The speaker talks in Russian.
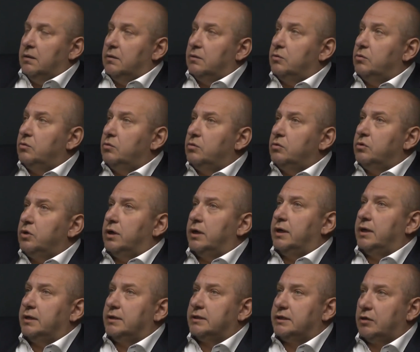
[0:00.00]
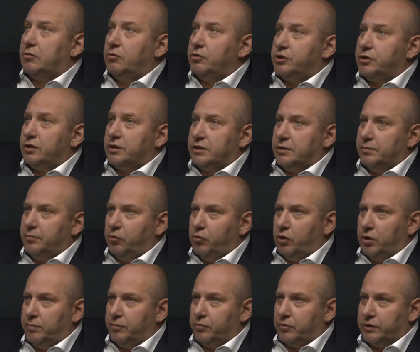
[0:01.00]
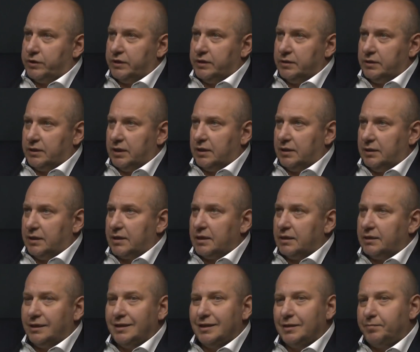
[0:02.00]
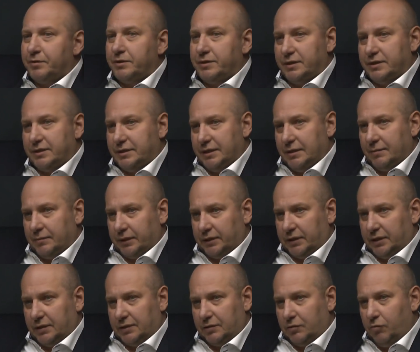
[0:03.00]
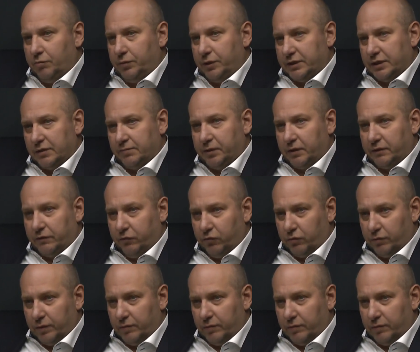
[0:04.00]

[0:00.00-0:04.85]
Ну, закончилась эпоха просто каких-то ERP-систем, таких uh комплексных платформ.